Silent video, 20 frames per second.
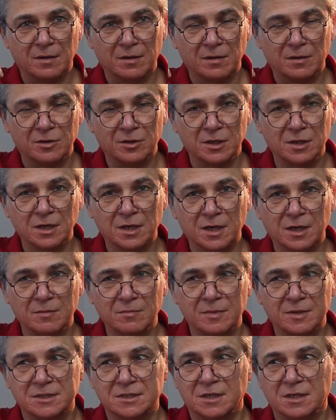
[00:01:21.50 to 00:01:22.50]
Это некая
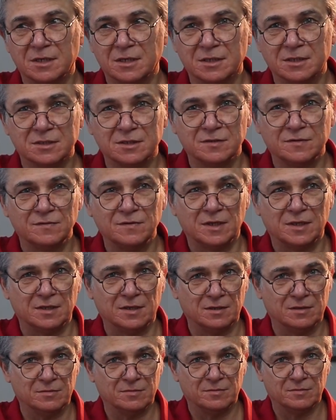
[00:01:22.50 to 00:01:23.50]
мозаика
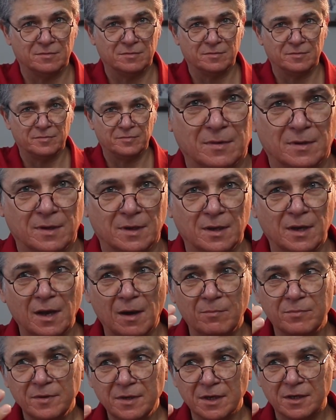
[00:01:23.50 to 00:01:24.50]
цвета. И
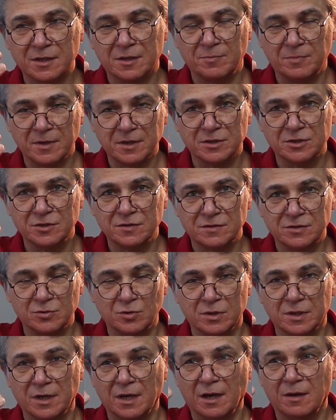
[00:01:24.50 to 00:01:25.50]
объект, прежде
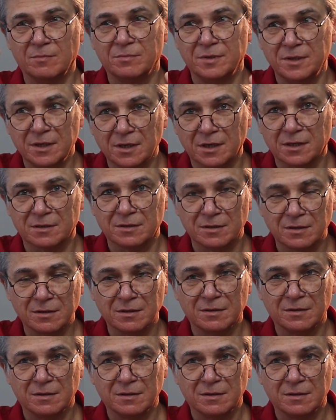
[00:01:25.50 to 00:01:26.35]
всего, не объект.